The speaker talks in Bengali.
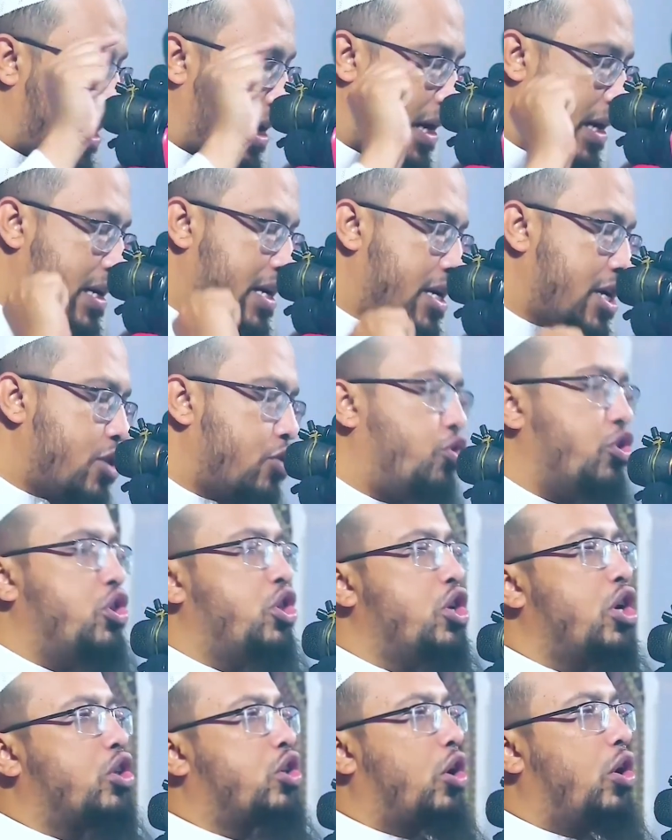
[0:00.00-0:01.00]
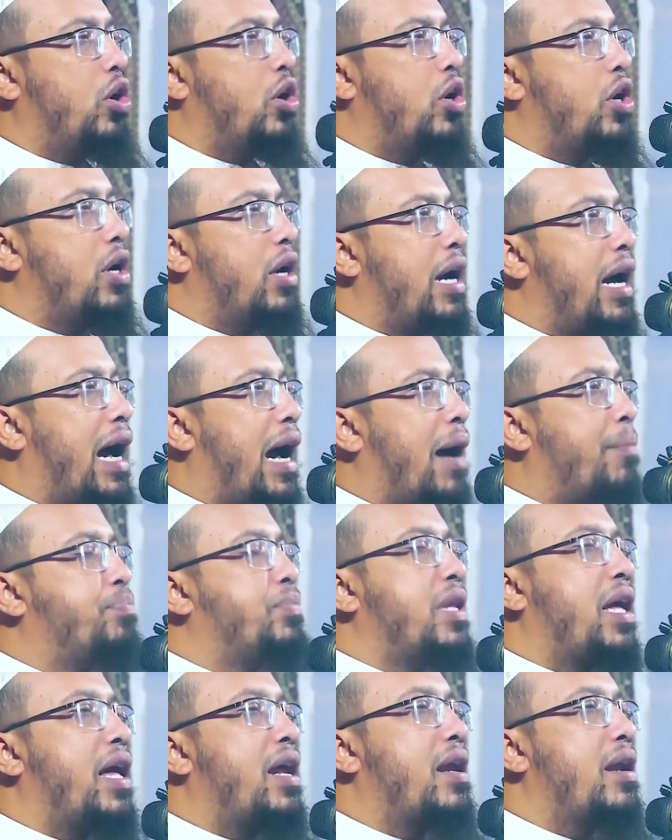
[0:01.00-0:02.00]
আল্লাহ তৃতীয়ত
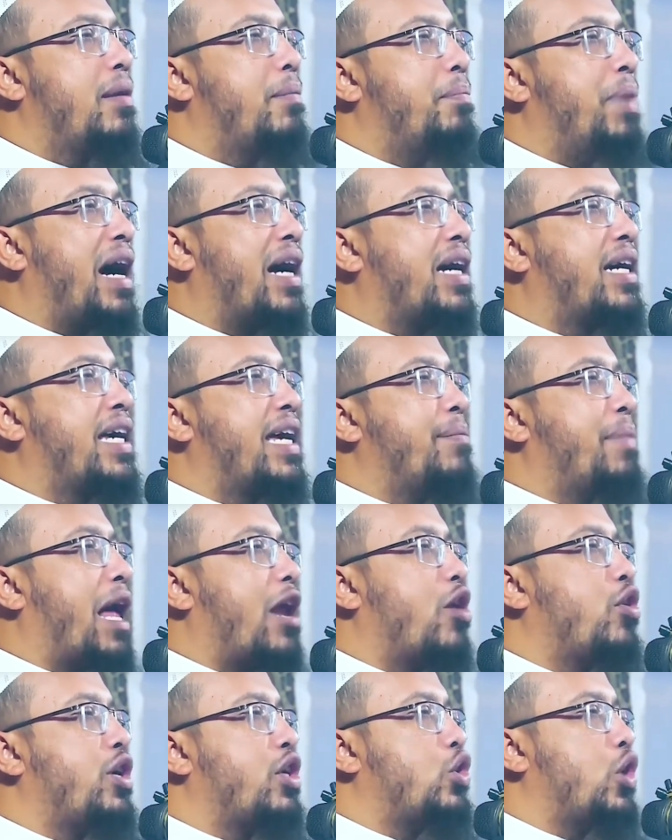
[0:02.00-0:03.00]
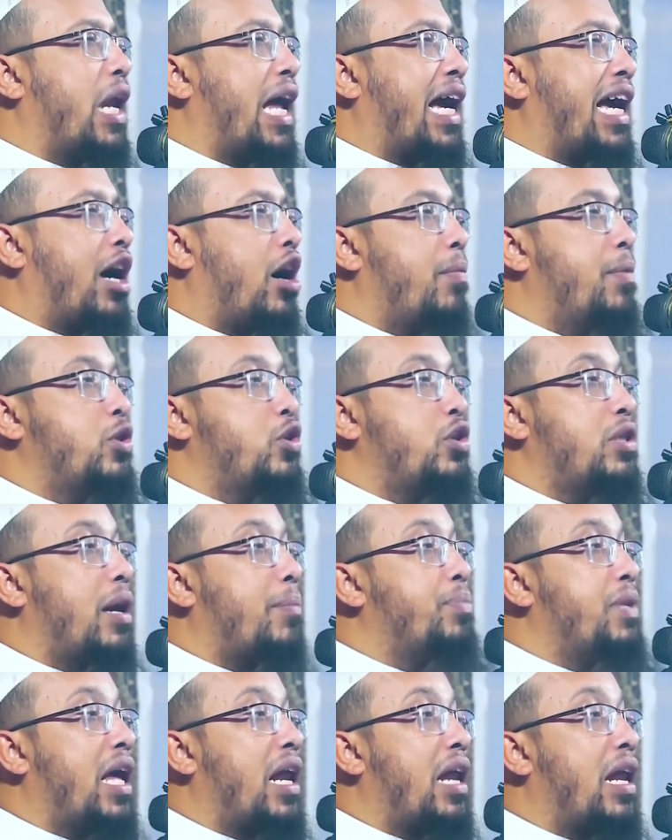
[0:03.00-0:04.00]
আপনার ভাগ্যে ভালো কিছু লেখা হবে
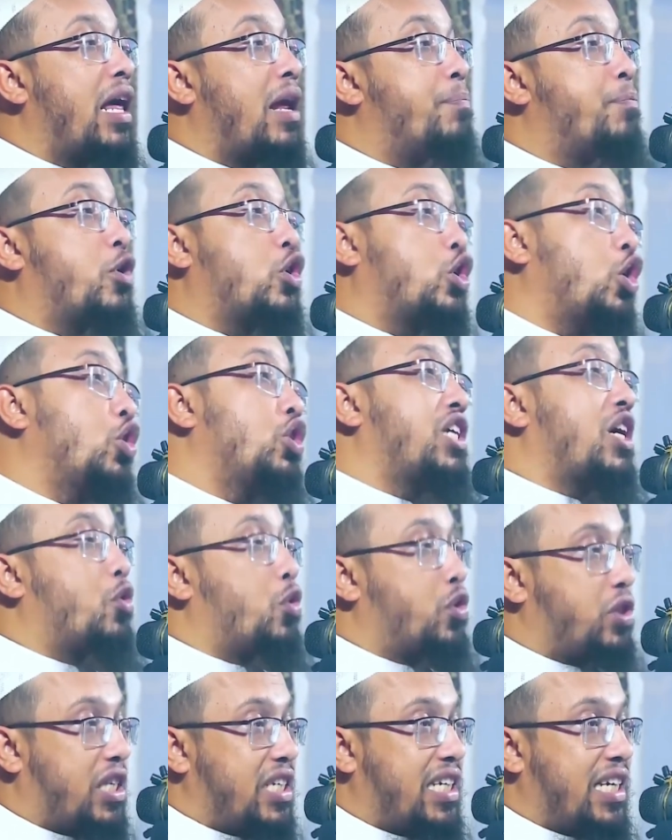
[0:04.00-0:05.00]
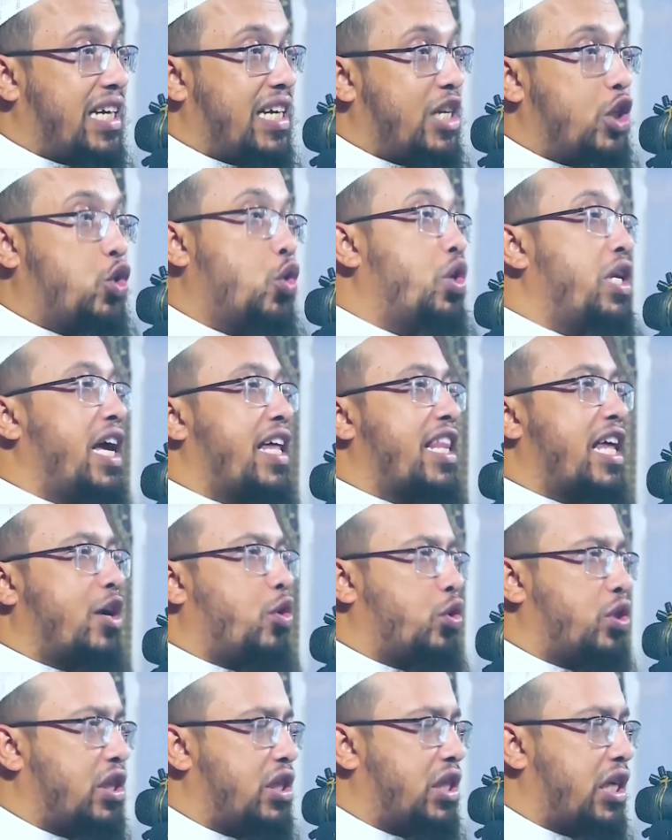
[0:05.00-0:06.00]
যদি আপনি আল্লাহর প্রশংসা করতে শিখেন শুক্রিয়া
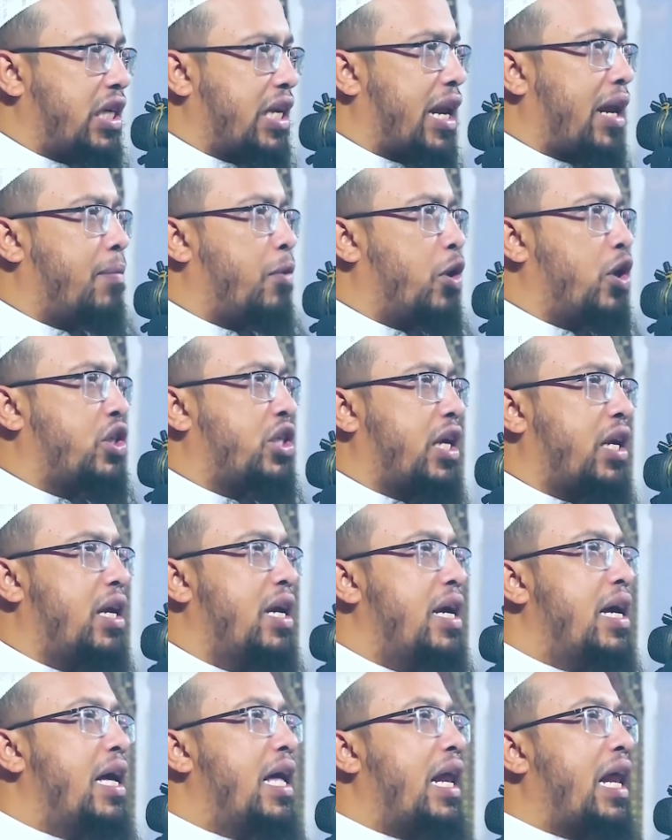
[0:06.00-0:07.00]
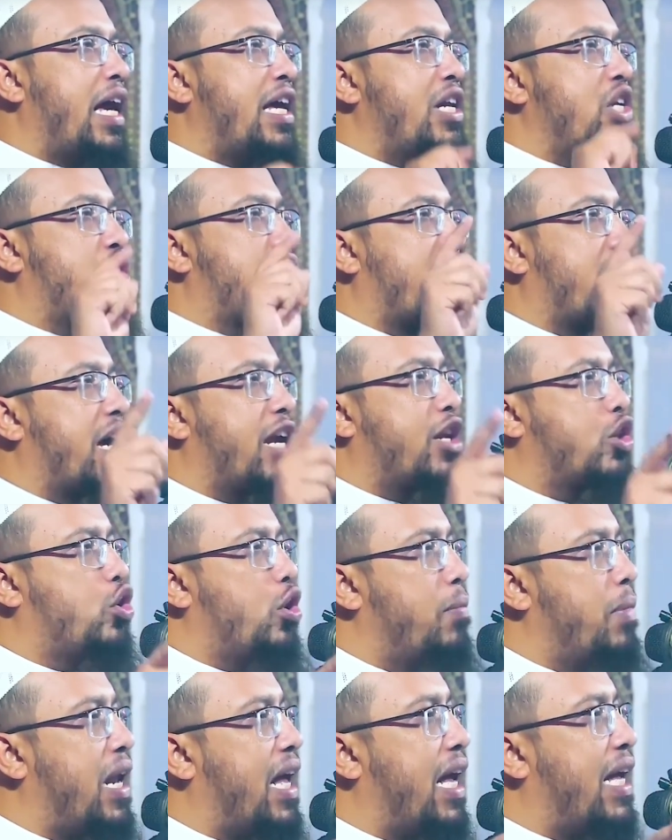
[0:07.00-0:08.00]
আদায় করতে শিখেন আল্লাহ বলেছেন লাইন
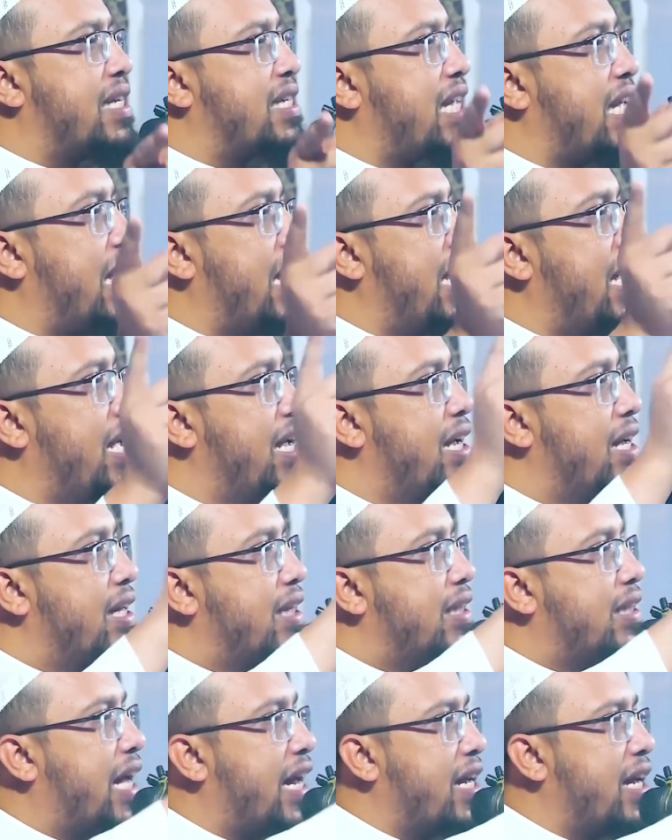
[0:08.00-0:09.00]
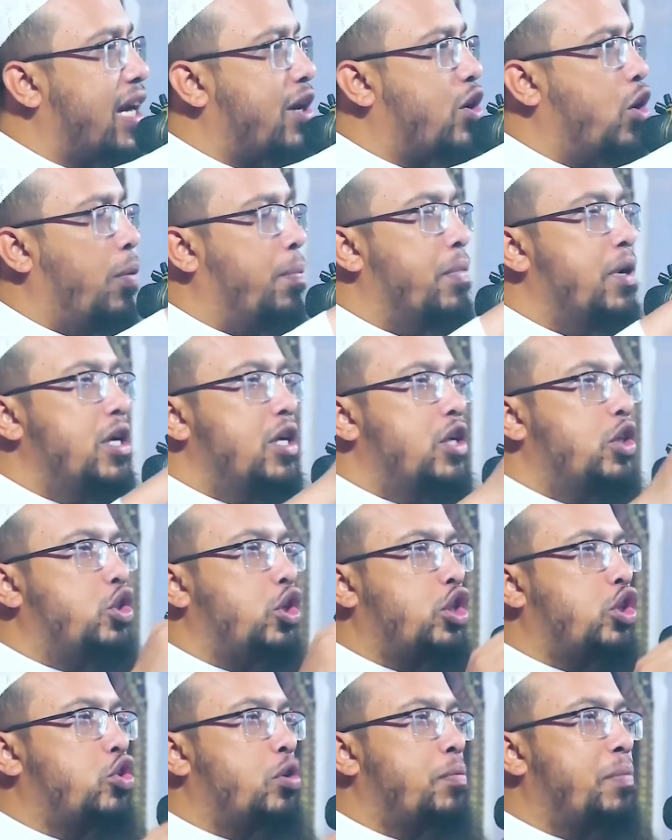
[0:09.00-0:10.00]
সাকারতুম লাজি দান্নাকুম
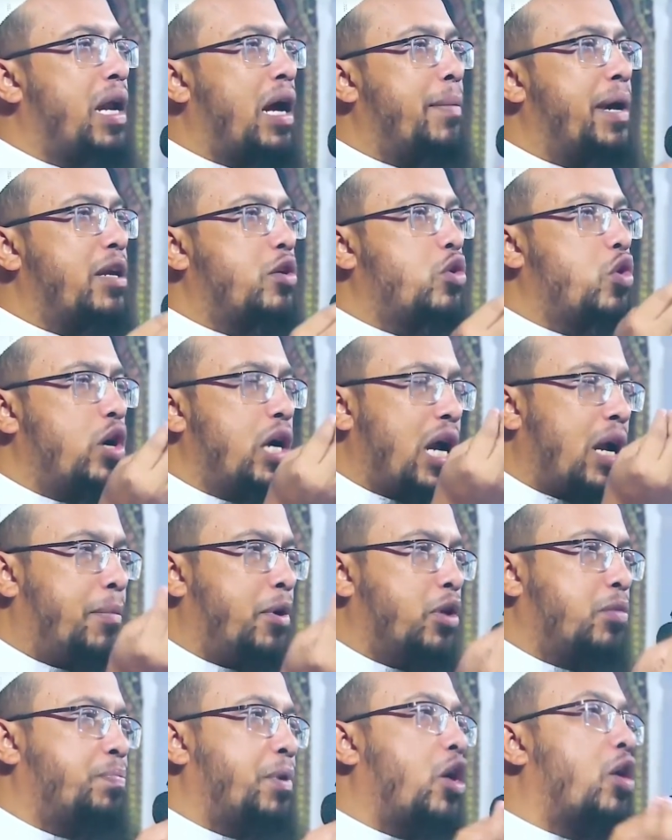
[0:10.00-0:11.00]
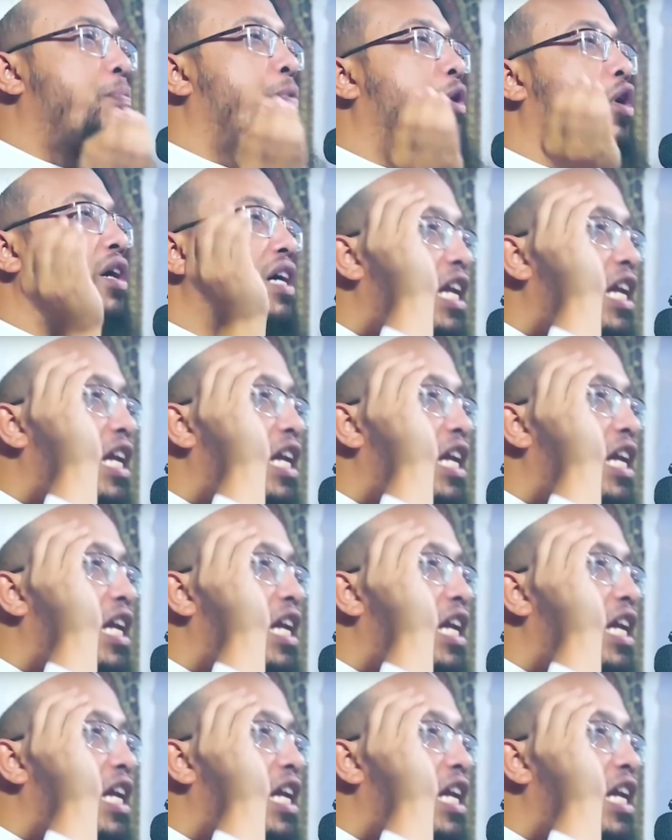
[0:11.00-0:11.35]
যদি তোমরা আমার কোনো নিয়ামত পাওয়ার